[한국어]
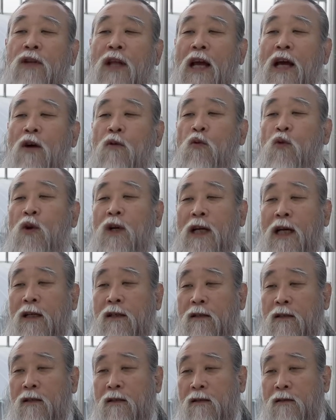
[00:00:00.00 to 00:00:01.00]
내가
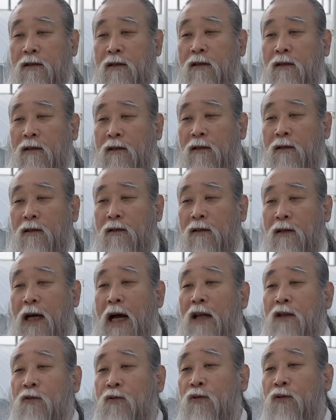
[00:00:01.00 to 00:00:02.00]
원하는 것을
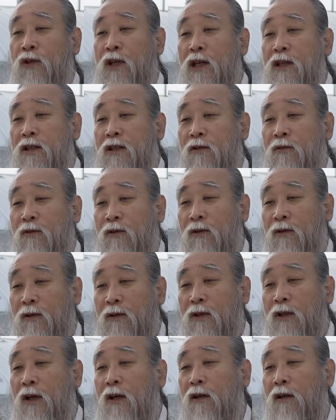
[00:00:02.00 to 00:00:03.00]
가지고 계시고
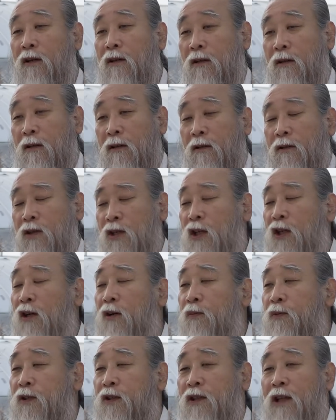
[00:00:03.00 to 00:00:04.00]
그걸 티
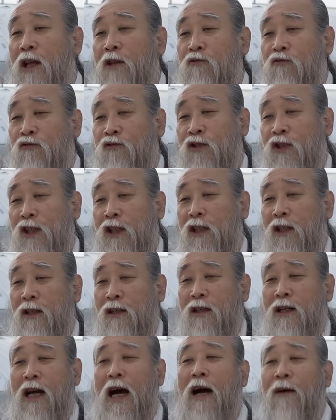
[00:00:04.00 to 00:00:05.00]
없이 내주시니
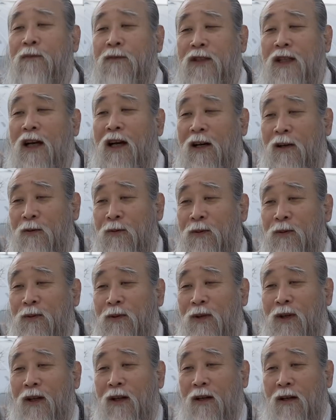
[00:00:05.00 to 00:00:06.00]
감사하고
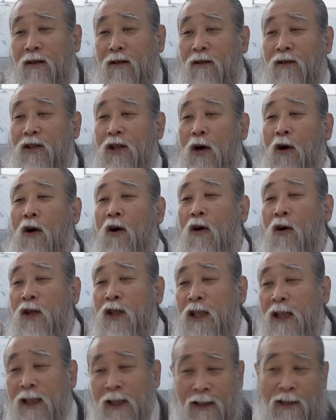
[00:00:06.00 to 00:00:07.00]
그렇게
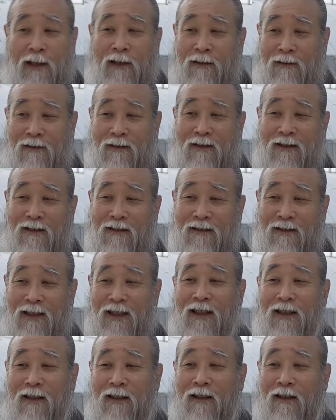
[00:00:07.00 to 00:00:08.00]
은인이 되는 거지
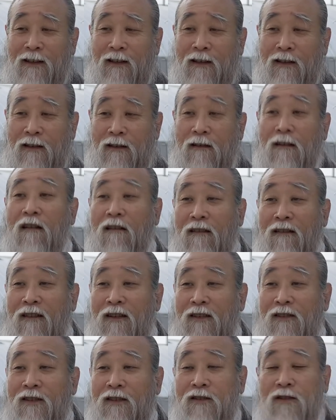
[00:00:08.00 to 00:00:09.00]
은인이 어?
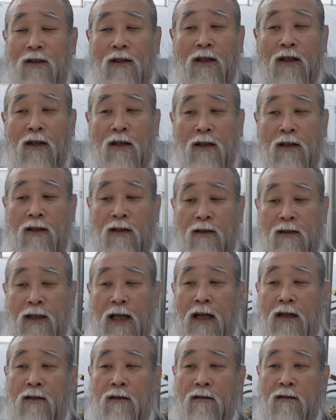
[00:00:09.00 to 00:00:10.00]
어, 그렇죠
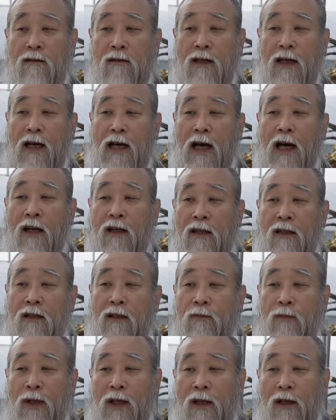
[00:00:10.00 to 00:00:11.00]
나는
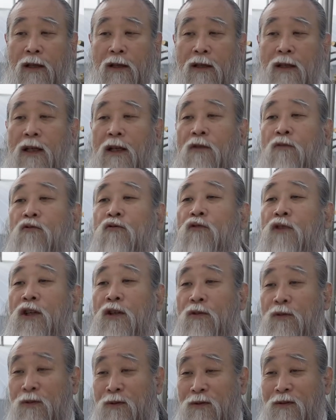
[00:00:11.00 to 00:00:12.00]
하느님의
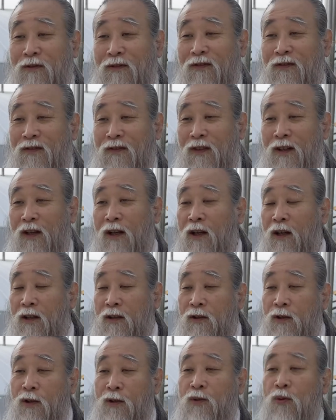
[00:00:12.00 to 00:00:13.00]
일꾼이고
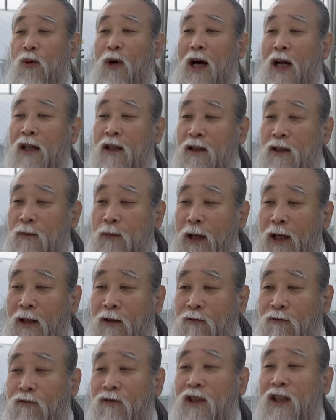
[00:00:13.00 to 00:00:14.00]
너도 하느님의
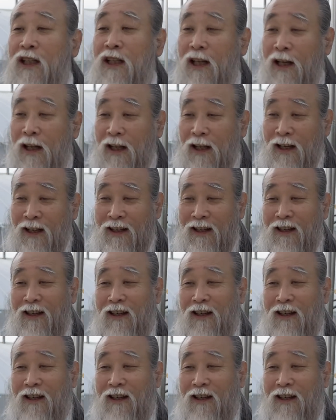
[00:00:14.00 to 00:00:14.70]
일꾼인데